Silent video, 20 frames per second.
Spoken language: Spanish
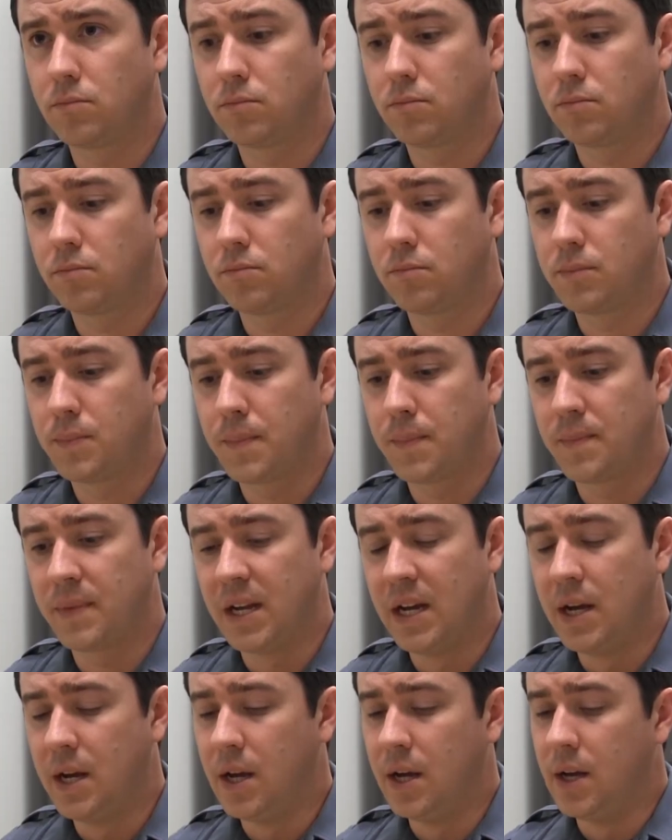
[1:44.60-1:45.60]
La policía de
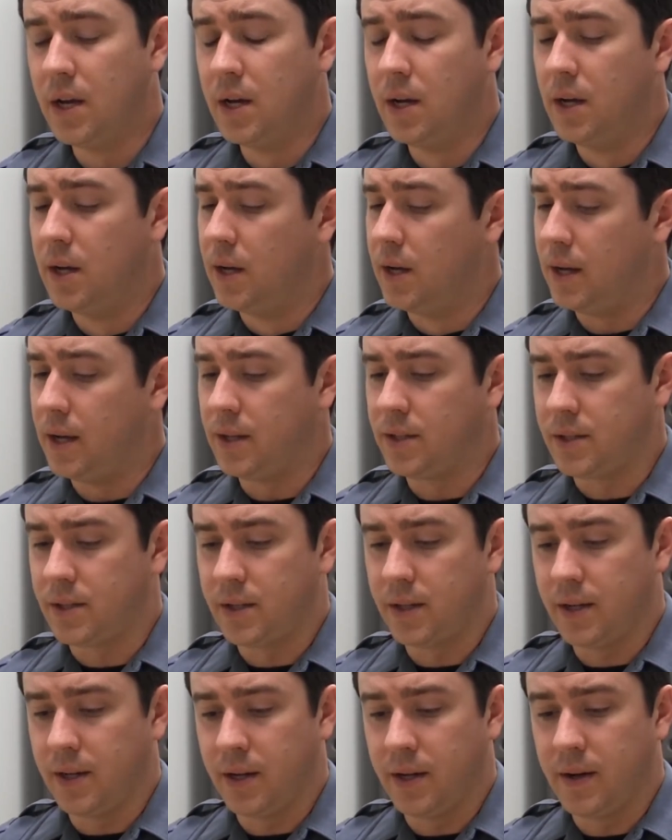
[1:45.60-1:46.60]
Gwinnett dice que la forma
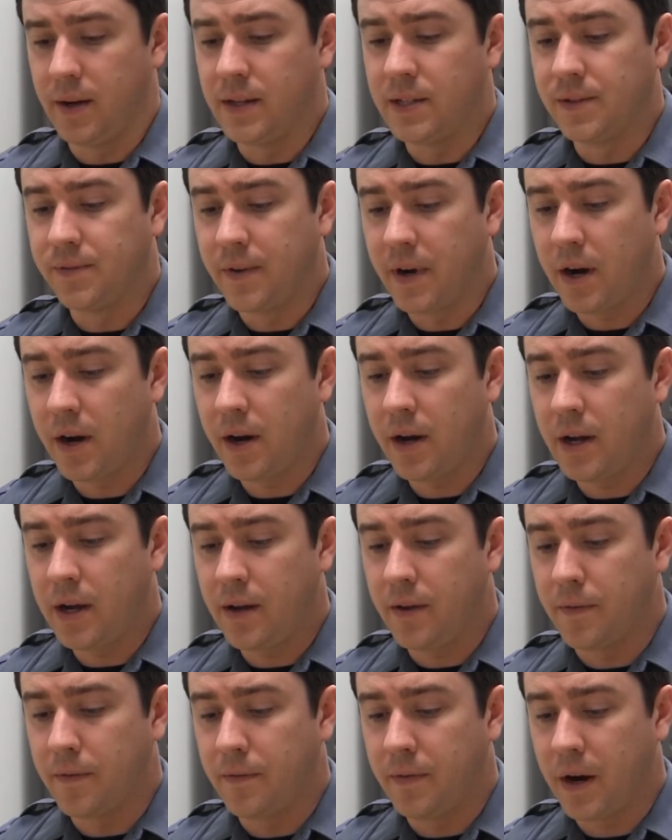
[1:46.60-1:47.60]
como le robaron el
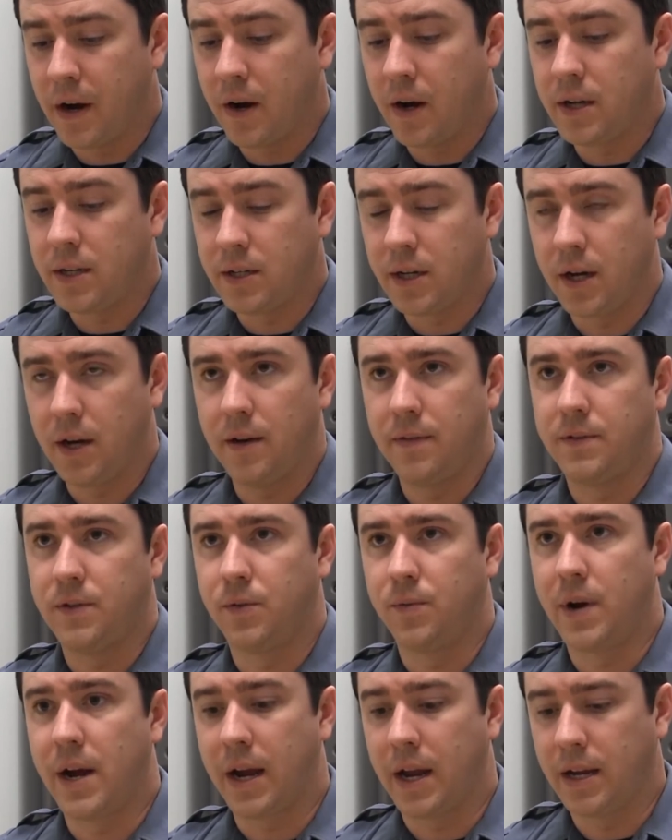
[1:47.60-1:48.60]
teléfono a esta
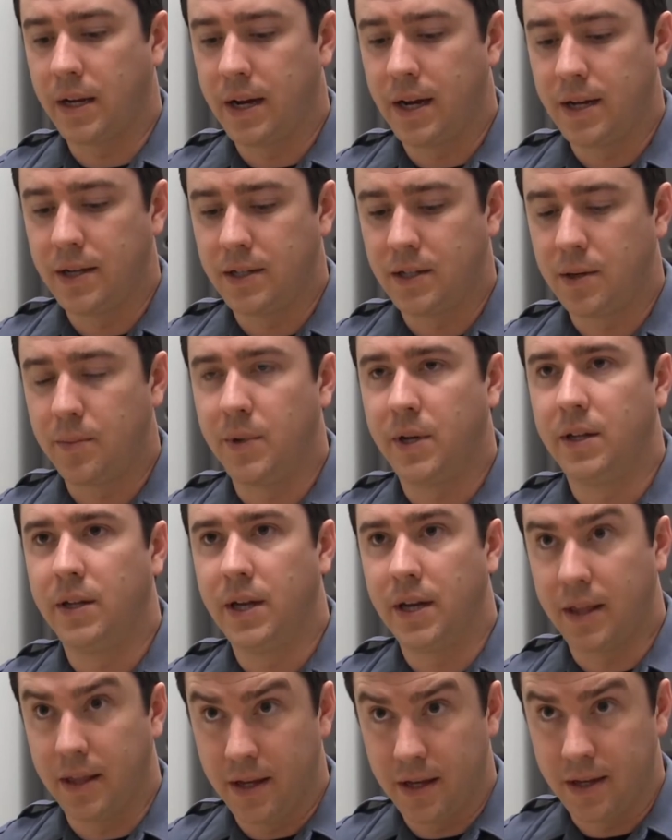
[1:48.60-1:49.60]
persona es una práctica
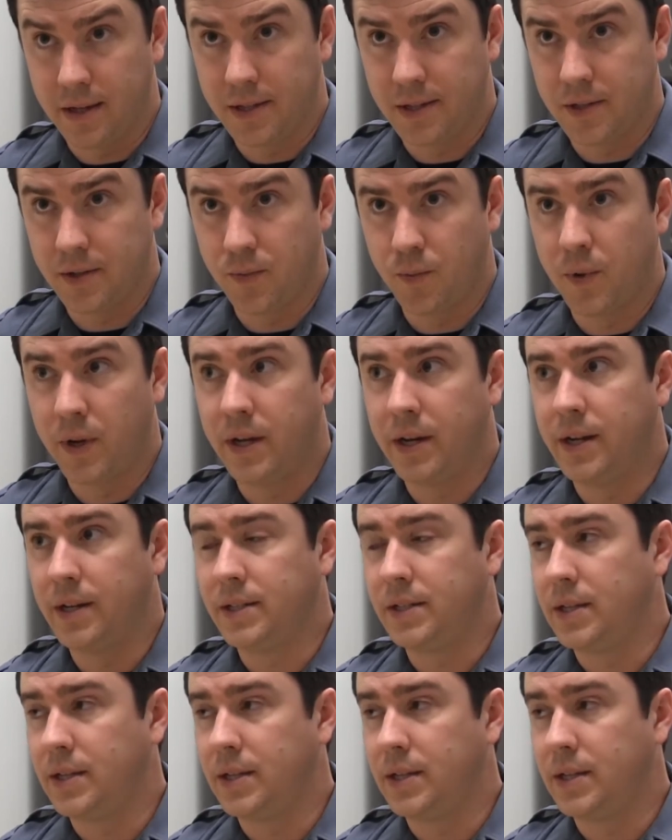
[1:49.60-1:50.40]
muy común de